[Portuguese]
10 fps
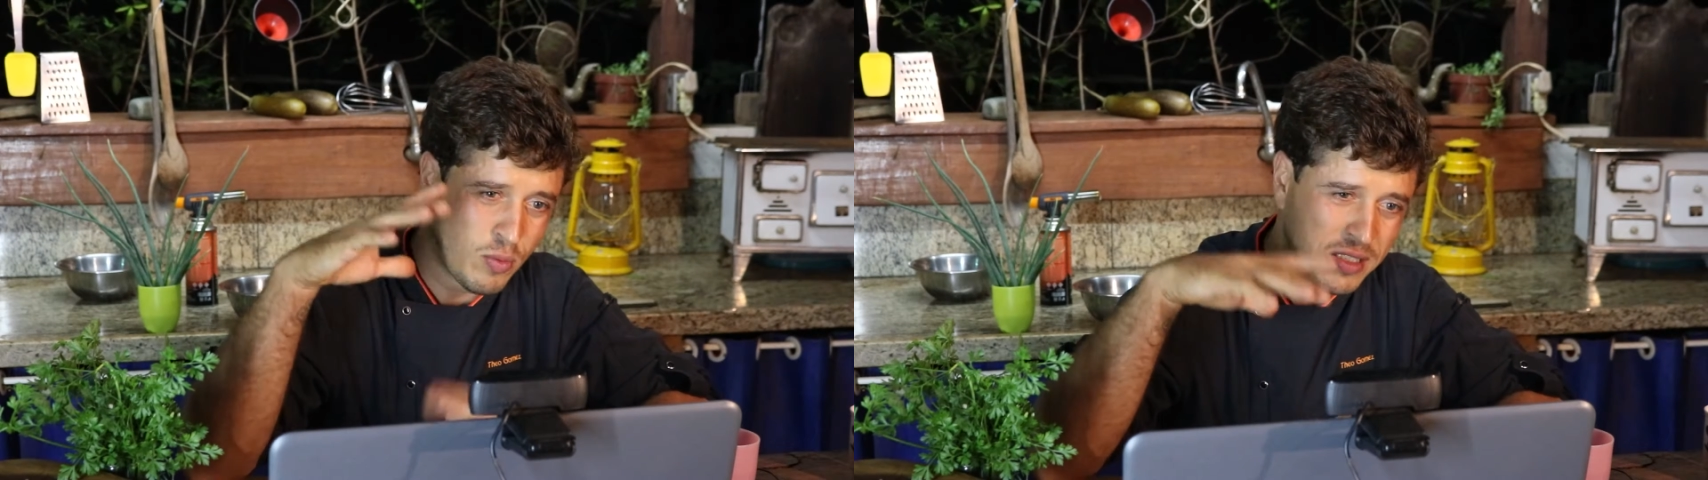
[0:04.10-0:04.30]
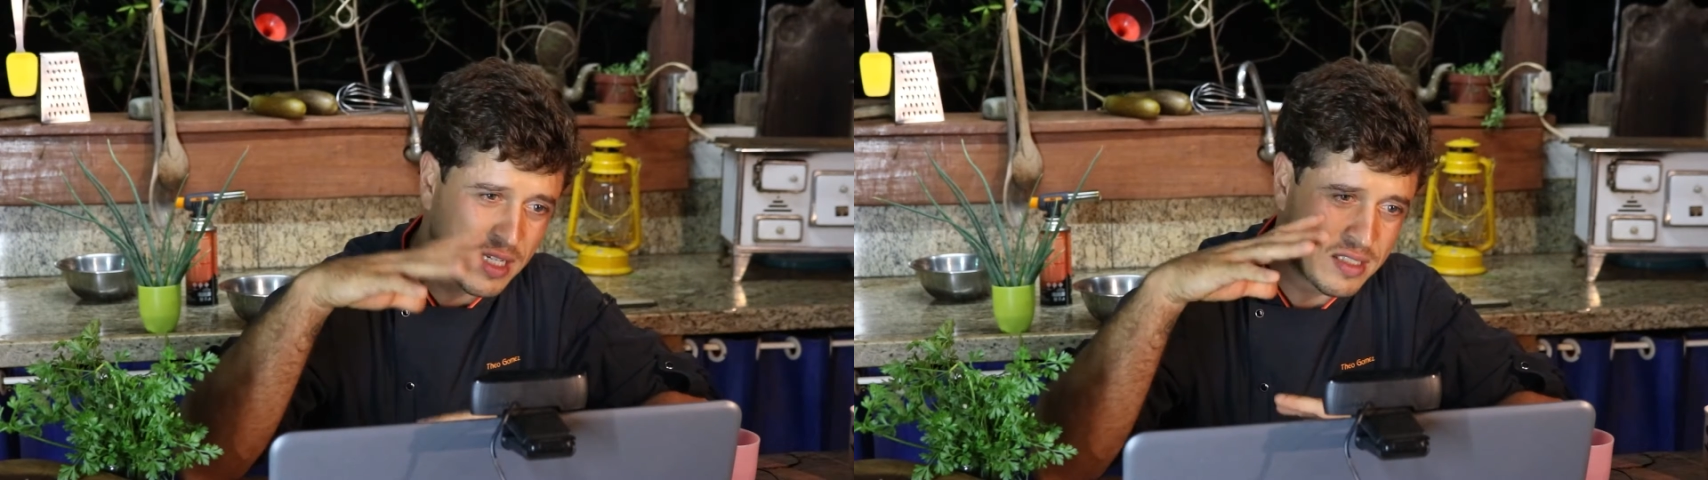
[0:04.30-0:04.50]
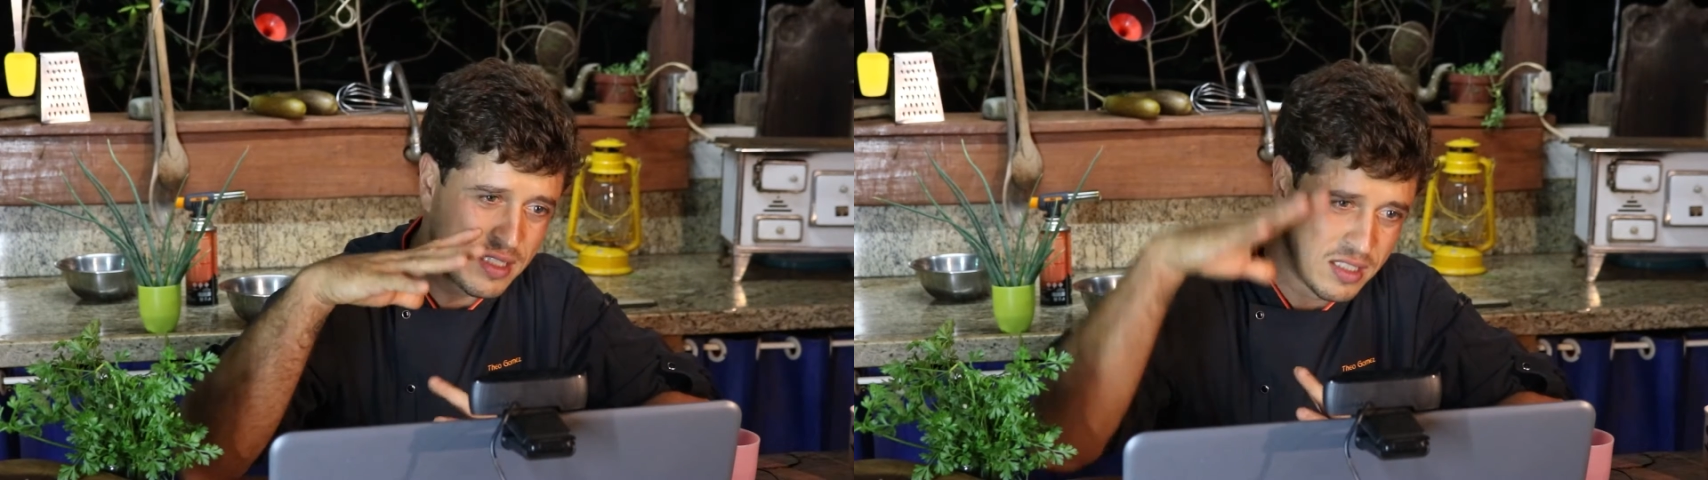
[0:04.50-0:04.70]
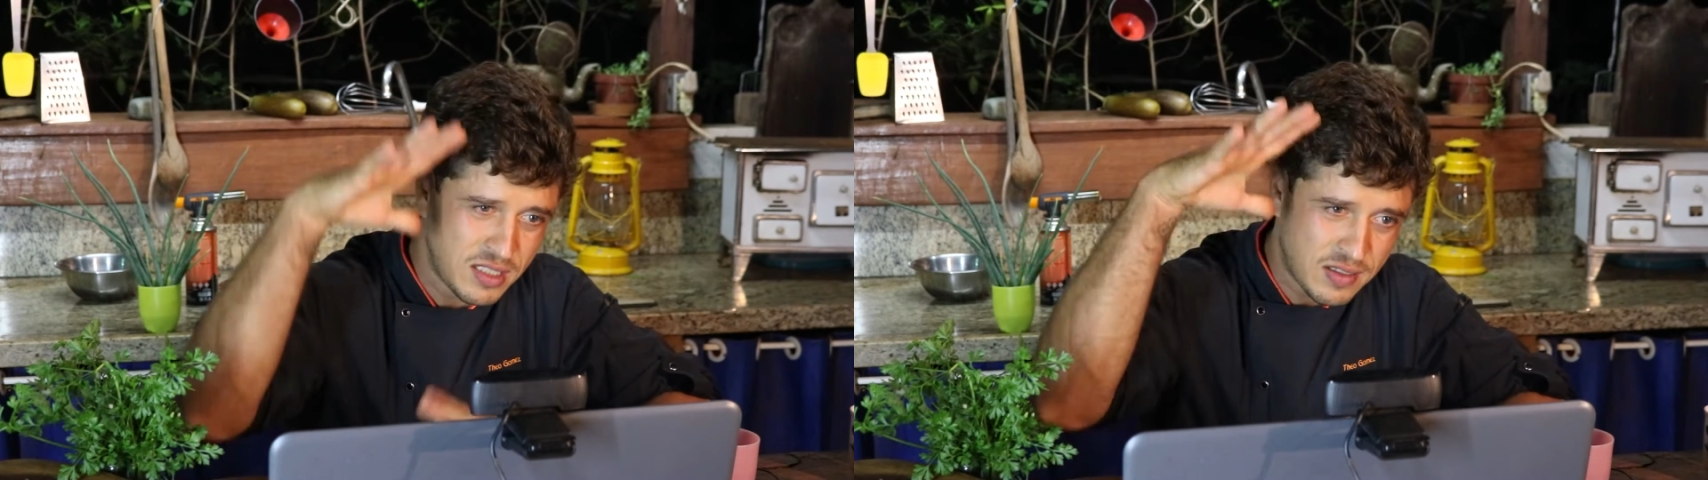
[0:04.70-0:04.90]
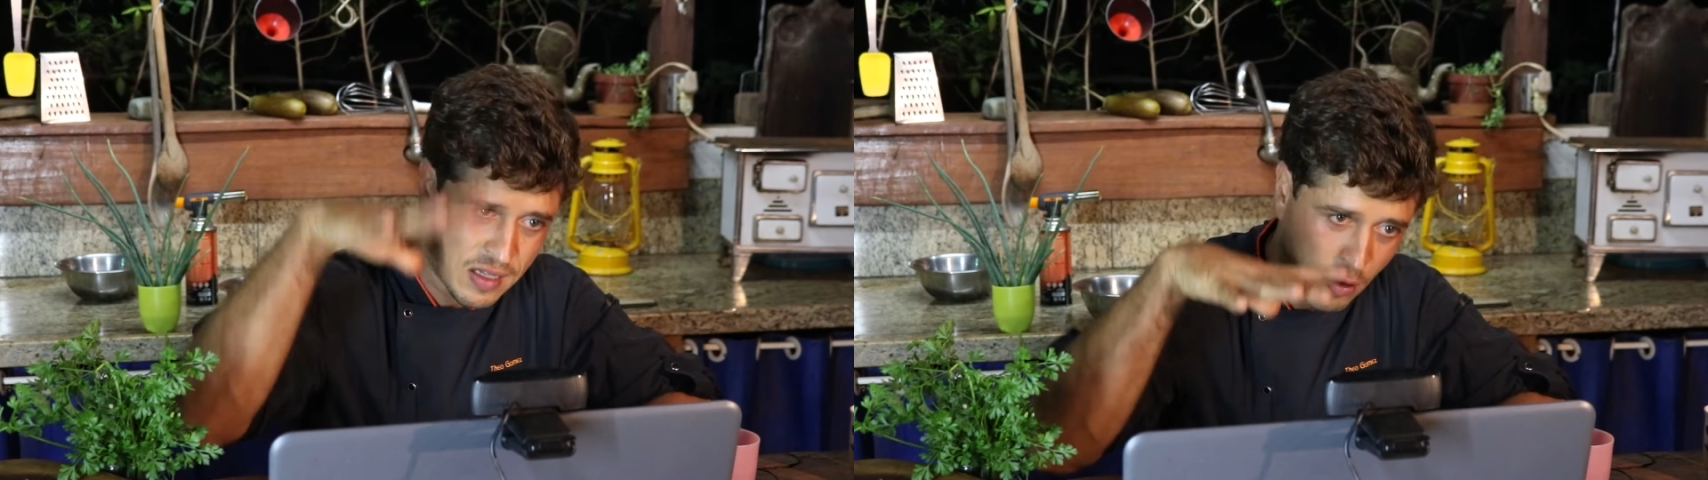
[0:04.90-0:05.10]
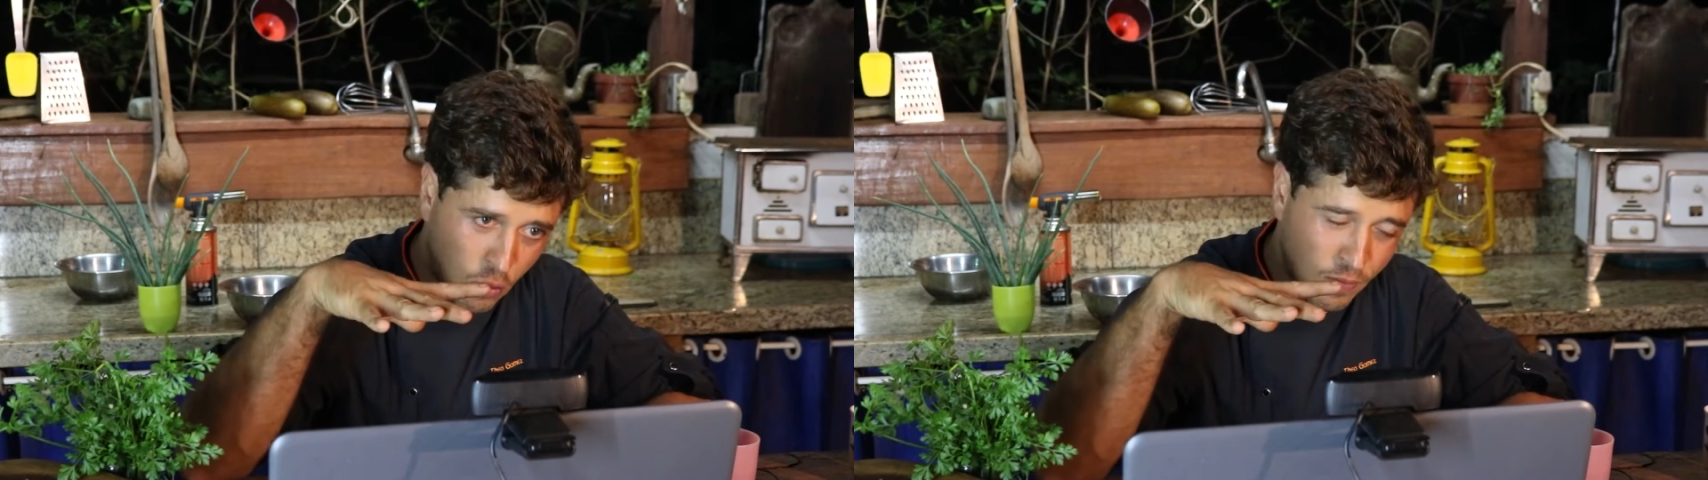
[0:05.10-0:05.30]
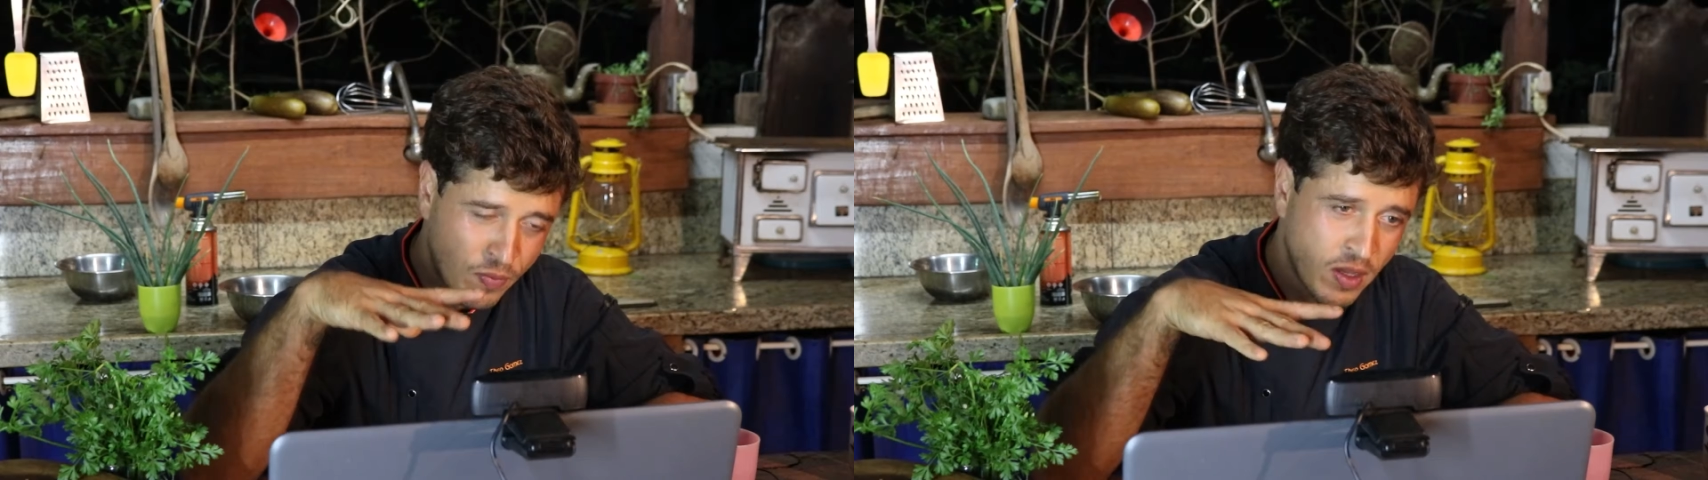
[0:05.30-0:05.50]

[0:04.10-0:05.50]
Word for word: de uma jazida de sal.